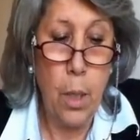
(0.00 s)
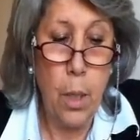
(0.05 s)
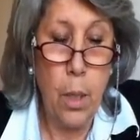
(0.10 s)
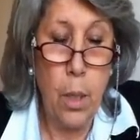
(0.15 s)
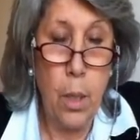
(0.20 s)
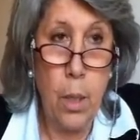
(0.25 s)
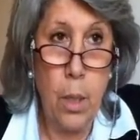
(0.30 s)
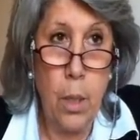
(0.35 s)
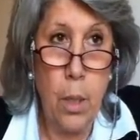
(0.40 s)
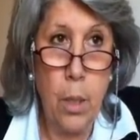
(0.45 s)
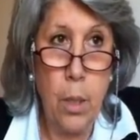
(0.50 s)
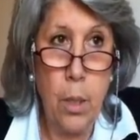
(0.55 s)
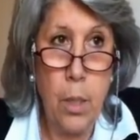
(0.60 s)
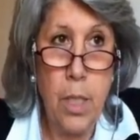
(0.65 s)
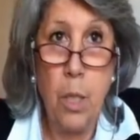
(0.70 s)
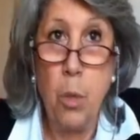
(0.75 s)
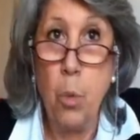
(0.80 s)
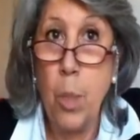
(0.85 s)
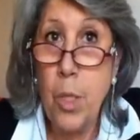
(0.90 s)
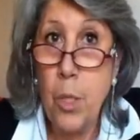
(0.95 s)

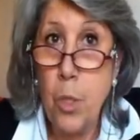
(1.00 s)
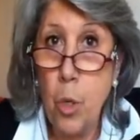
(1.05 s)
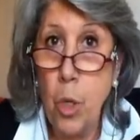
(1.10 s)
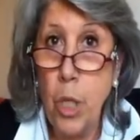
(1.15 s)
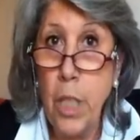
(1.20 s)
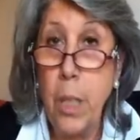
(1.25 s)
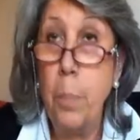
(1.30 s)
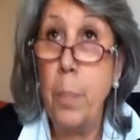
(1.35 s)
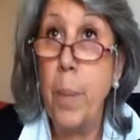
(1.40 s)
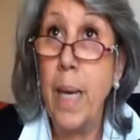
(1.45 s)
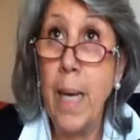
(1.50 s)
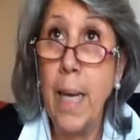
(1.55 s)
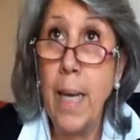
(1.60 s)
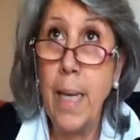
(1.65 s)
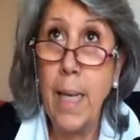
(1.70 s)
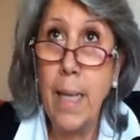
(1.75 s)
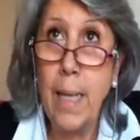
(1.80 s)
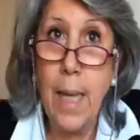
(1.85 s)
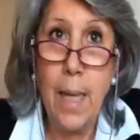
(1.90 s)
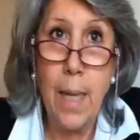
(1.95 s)
eh, situazioni di
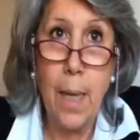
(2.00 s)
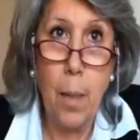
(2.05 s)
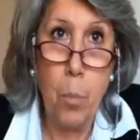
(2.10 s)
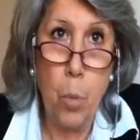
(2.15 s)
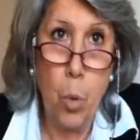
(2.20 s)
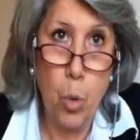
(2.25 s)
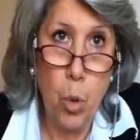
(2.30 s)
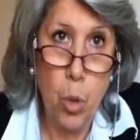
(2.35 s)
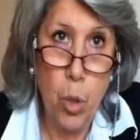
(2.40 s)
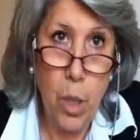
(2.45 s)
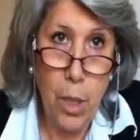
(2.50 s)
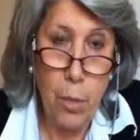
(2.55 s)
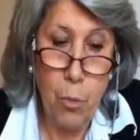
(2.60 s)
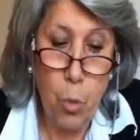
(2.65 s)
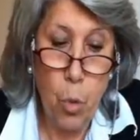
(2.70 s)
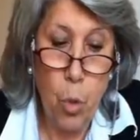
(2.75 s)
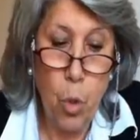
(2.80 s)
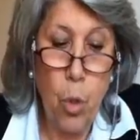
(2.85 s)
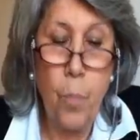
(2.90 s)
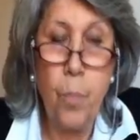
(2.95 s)
precarietà nel mondo del
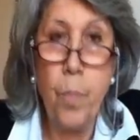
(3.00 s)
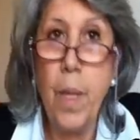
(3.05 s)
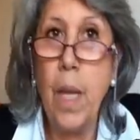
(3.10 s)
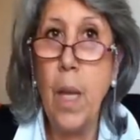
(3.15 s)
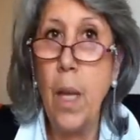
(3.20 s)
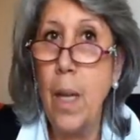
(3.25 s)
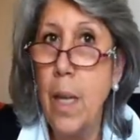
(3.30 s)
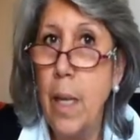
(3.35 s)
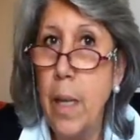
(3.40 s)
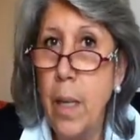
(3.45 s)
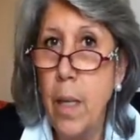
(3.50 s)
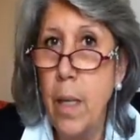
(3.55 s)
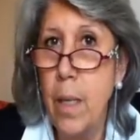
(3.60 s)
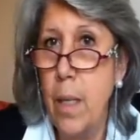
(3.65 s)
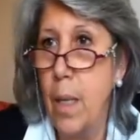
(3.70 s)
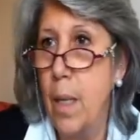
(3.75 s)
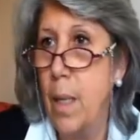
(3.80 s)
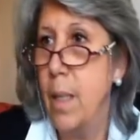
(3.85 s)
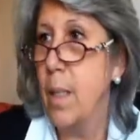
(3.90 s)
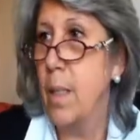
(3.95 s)
lavoro, e
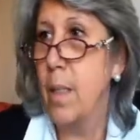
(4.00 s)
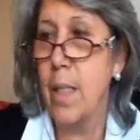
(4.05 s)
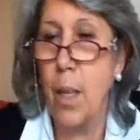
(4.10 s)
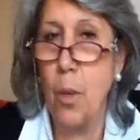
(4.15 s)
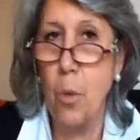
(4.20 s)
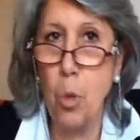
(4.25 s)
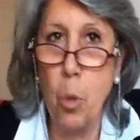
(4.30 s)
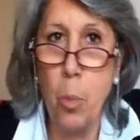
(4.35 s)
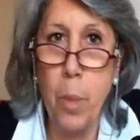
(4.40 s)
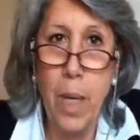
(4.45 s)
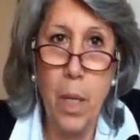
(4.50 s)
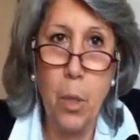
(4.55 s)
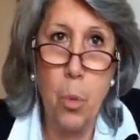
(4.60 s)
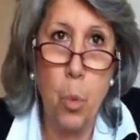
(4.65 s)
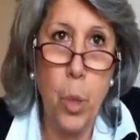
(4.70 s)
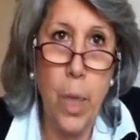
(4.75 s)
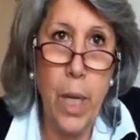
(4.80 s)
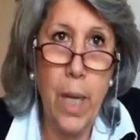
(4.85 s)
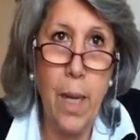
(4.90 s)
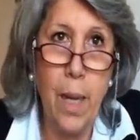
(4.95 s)
lì secondo me
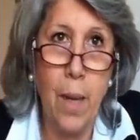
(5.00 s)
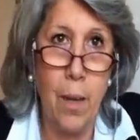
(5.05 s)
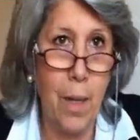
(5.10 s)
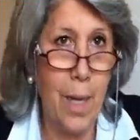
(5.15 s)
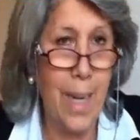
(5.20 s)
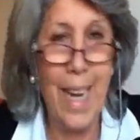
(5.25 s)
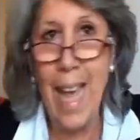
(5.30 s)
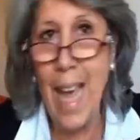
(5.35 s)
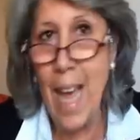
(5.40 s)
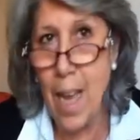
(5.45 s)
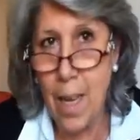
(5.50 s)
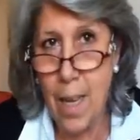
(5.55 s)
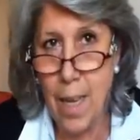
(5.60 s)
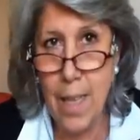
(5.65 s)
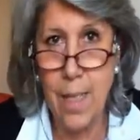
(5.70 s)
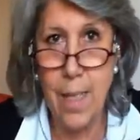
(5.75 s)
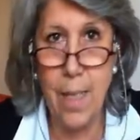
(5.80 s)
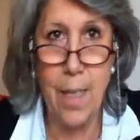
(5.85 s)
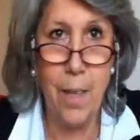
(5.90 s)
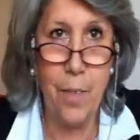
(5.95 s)
la tutela
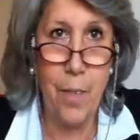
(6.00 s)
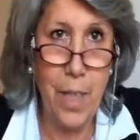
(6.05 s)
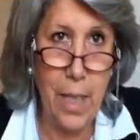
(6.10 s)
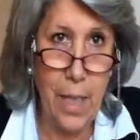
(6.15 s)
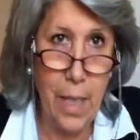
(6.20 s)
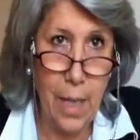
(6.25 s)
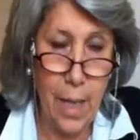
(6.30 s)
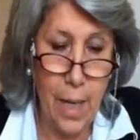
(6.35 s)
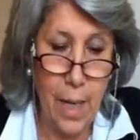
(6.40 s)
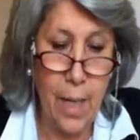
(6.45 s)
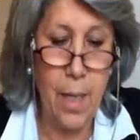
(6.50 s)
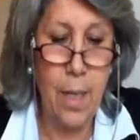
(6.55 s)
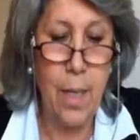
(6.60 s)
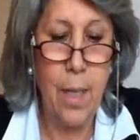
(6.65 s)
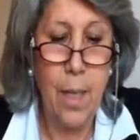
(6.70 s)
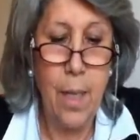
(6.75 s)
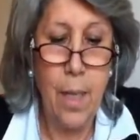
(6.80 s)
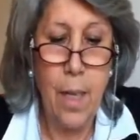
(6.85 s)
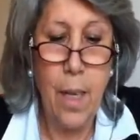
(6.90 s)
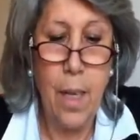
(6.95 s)
neanche si deve dire